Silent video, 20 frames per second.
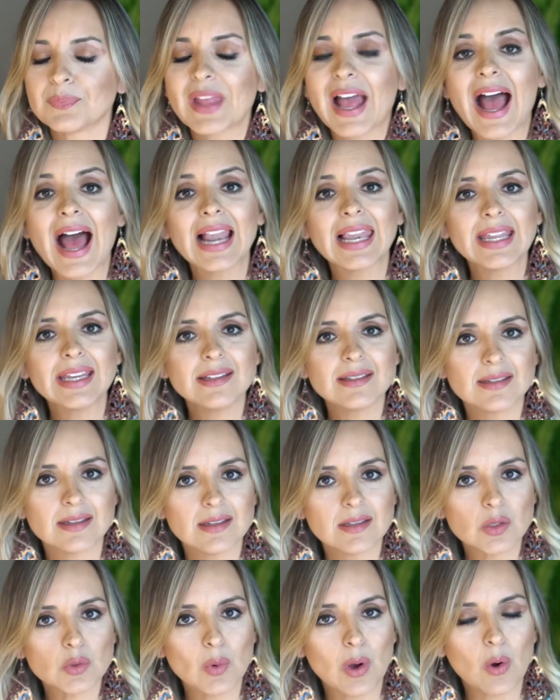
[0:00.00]
Além
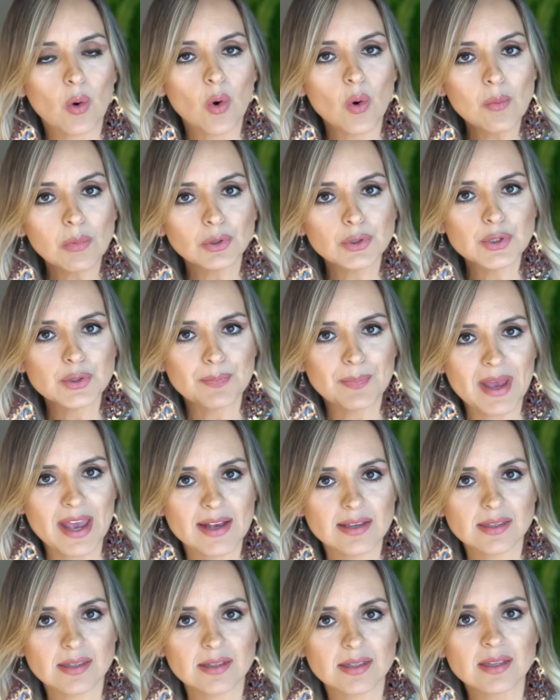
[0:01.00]
disso, o acúmulo de
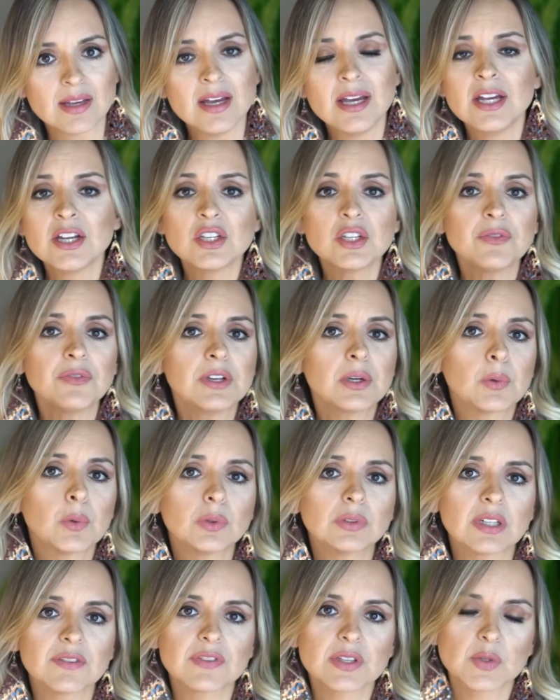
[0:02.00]
peças
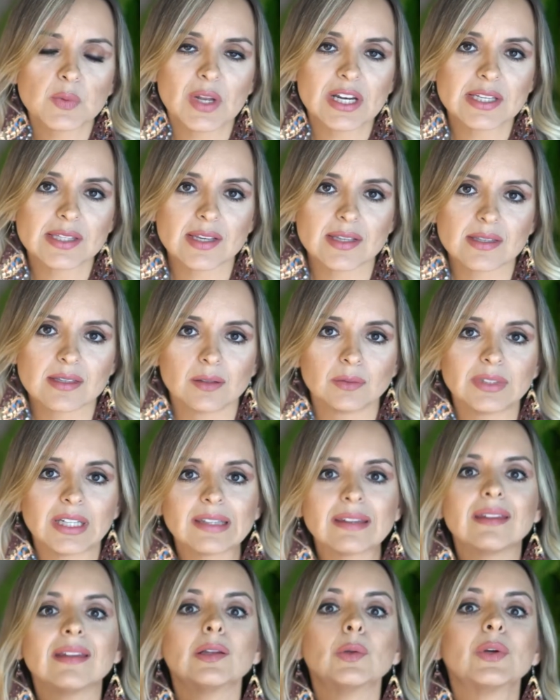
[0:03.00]
dificulta a visualização
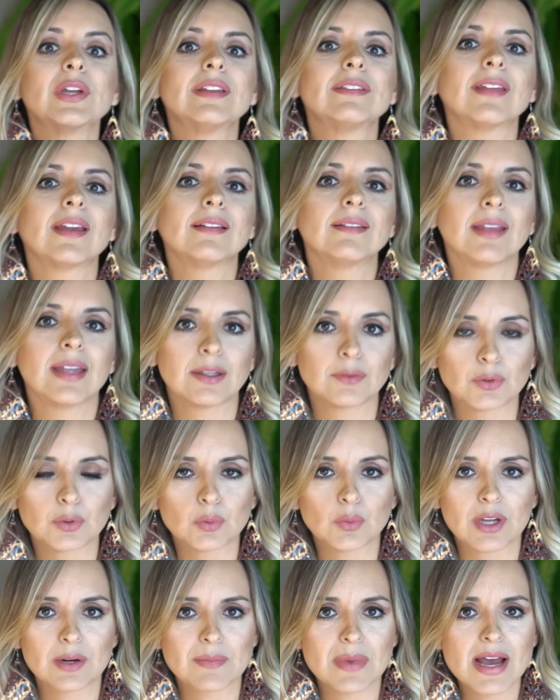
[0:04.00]
daquilo que tem dentro
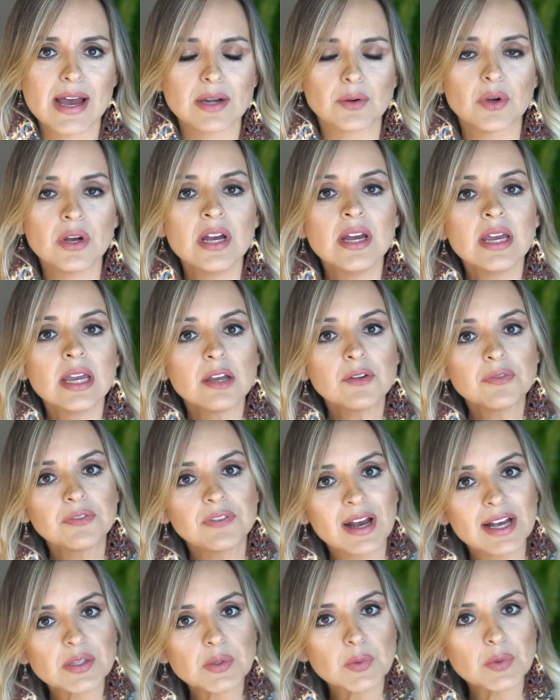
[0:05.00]
do armário e
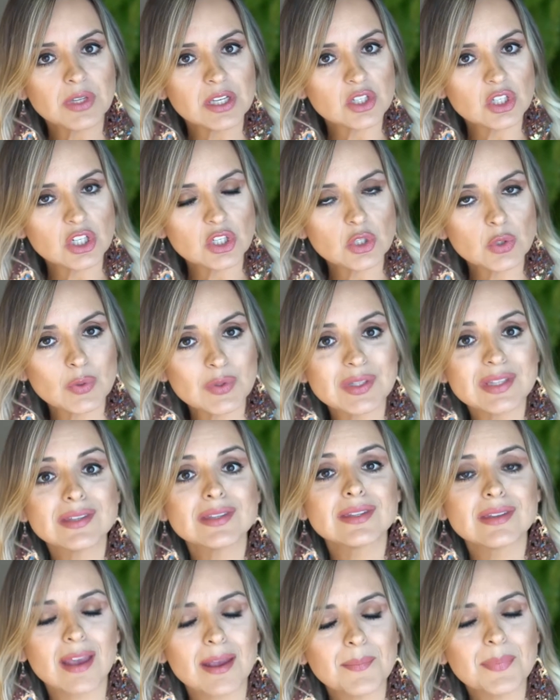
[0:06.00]
faz com que a gente use
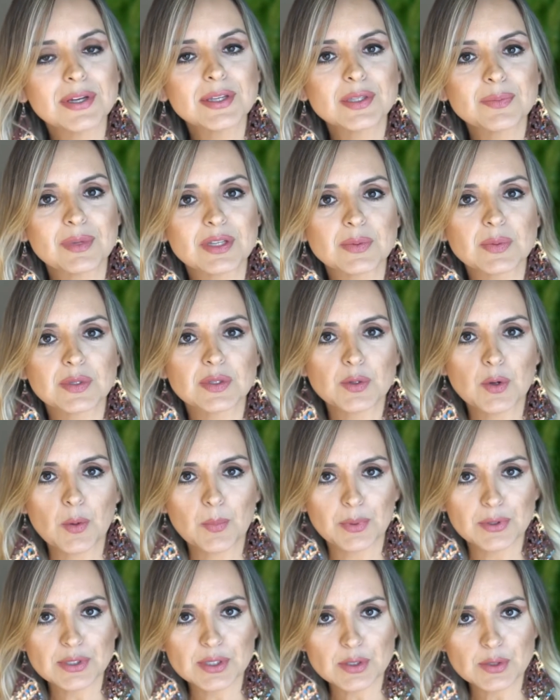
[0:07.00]
sempre as mesmas
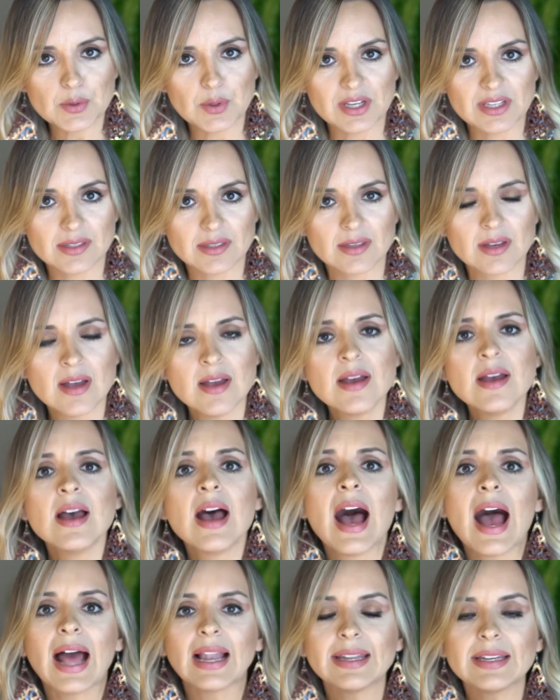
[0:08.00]
composições.
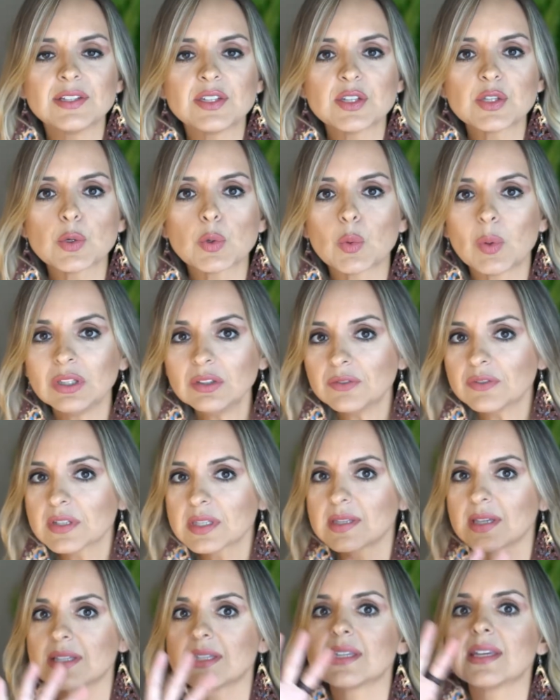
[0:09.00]
Além disso, quando
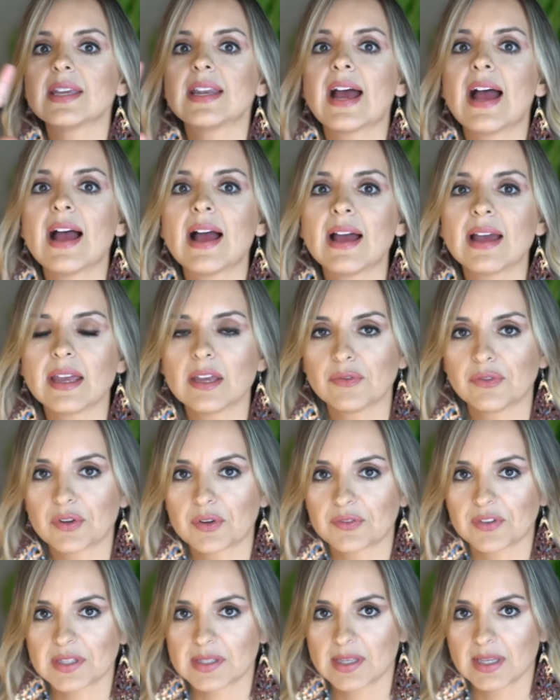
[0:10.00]
você tirar e for
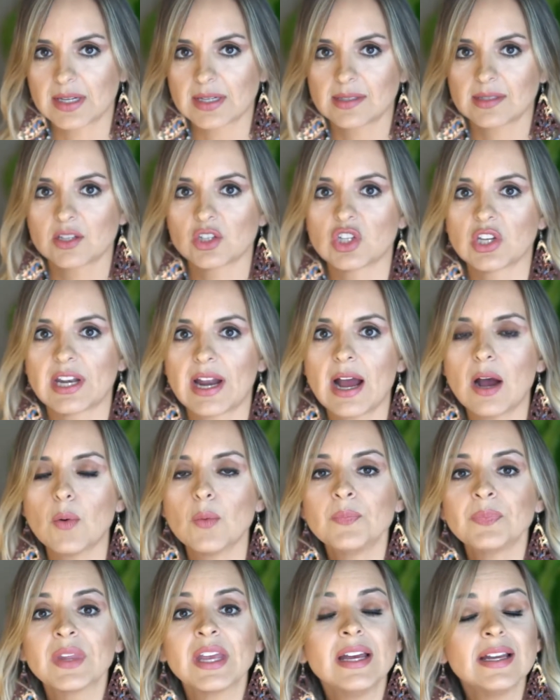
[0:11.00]
fazer essa
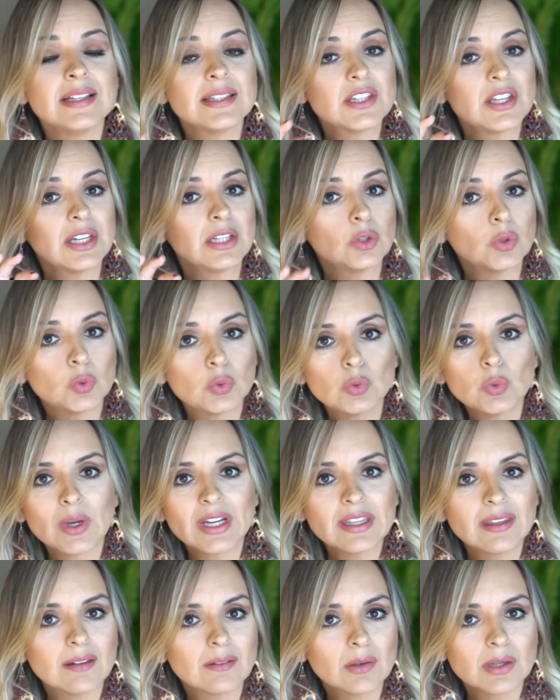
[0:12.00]
geral, Tire tudo
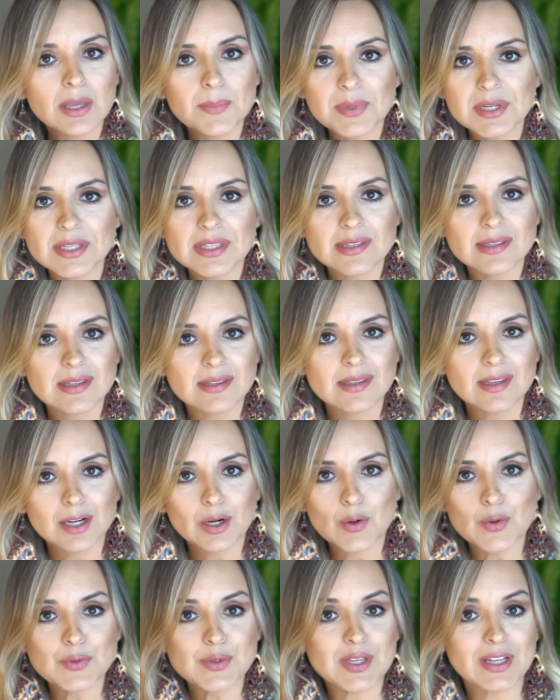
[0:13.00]
aquilo que precisa ser
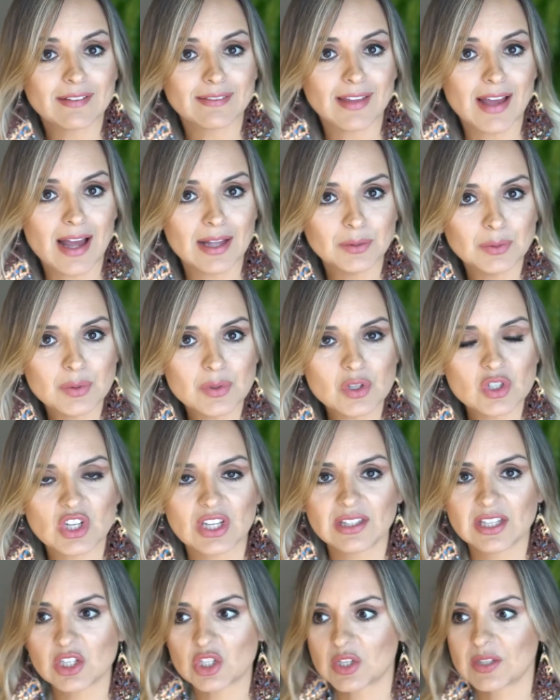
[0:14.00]
consertado, já
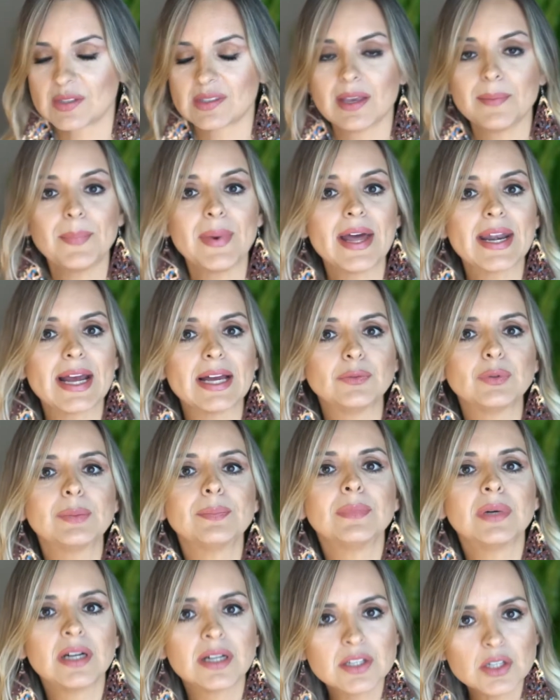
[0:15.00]
deixe separado e
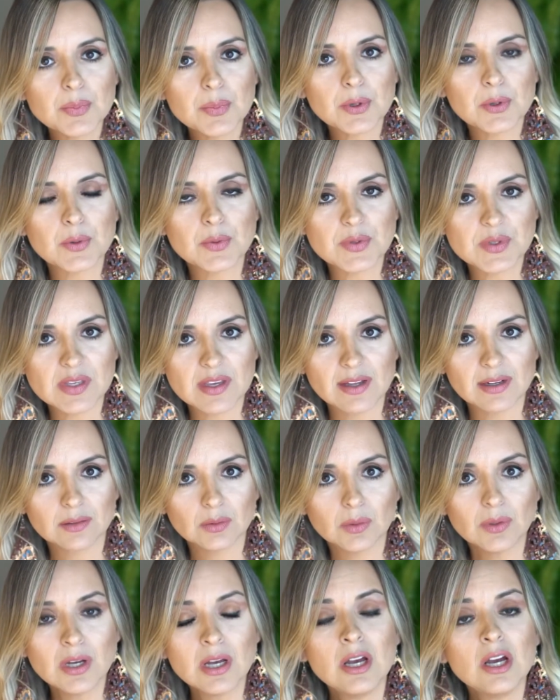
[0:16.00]
mande para o
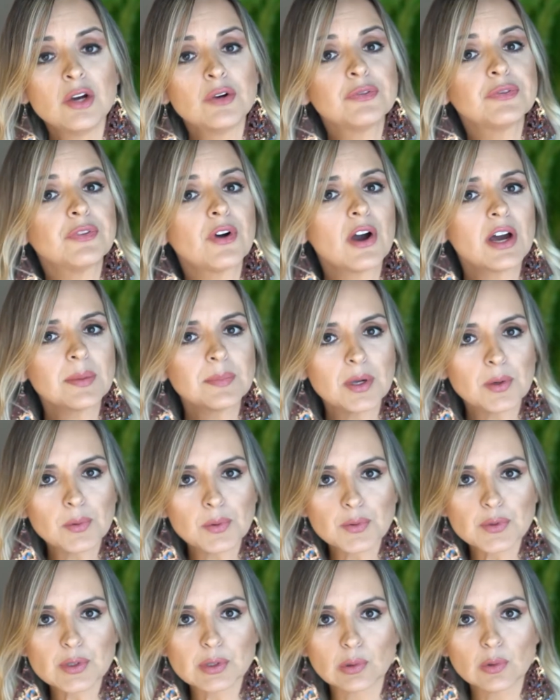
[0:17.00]
conserto, forme
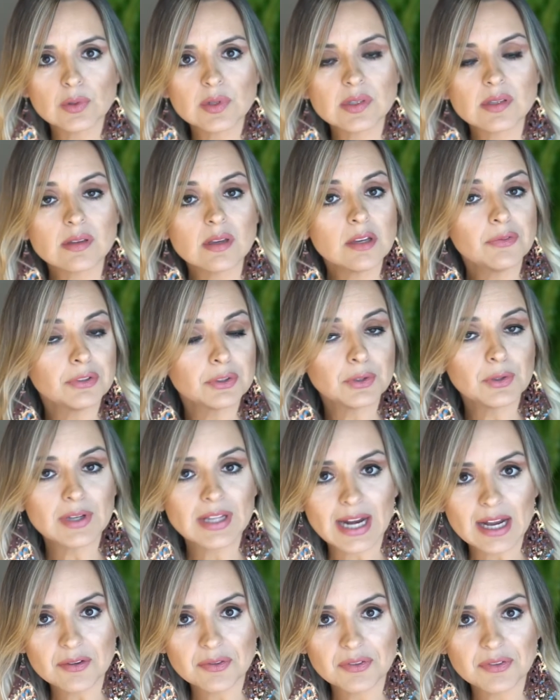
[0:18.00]
alguns looks e
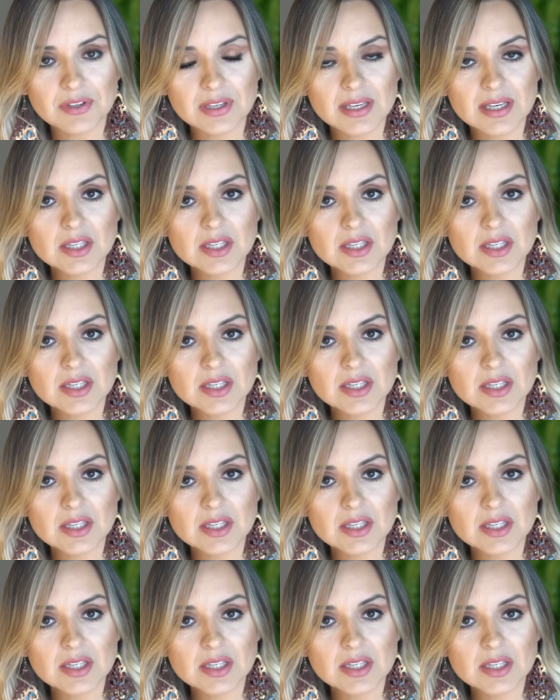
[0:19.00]
fotografe.